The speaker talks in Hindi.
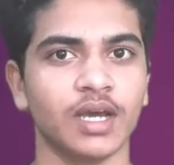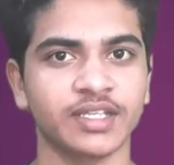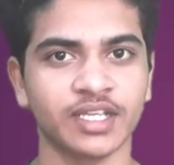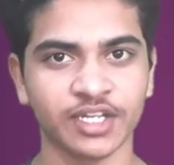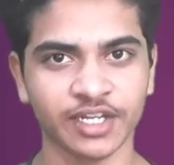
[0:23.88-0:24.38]

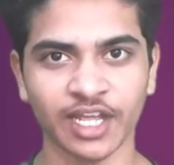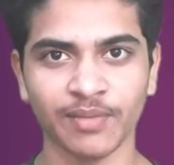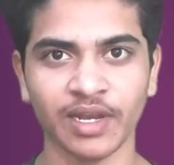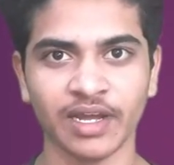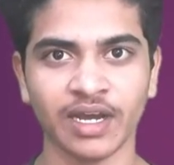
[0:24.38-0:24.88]
ऐसा सिटी नहीं
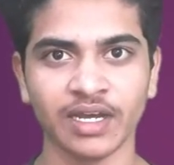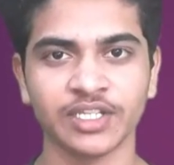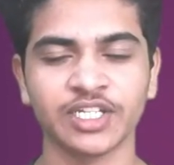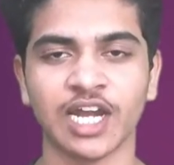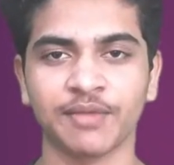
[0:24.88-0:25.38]
मिलेगा
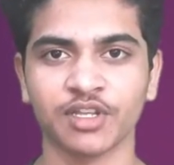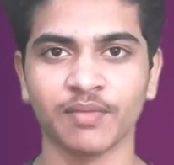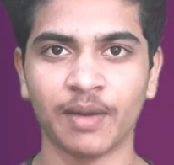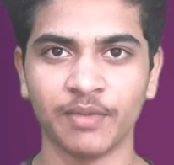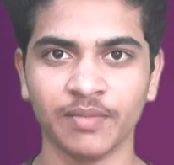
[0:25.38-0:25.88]
स्टार्टअप के
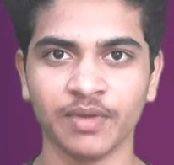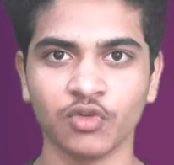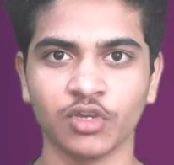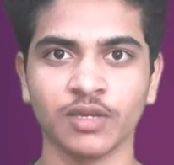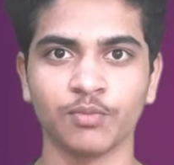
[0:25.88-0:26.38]
मामले में
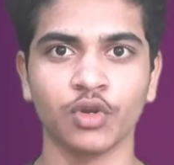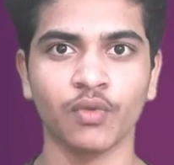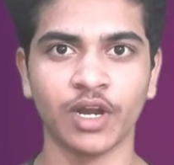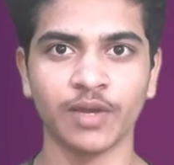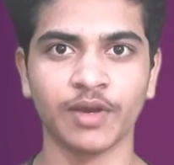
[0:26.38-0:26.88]
जो की पूरे
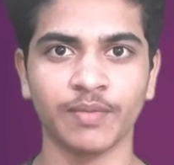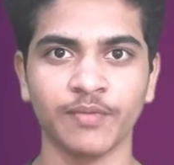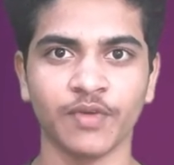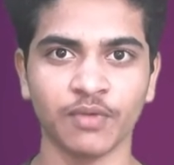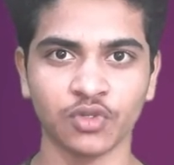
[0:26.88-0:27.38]
वर्ल्ड भर में
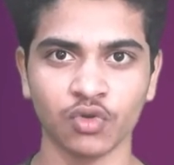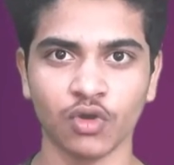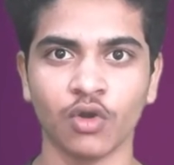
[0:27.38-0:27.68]
फेमस हो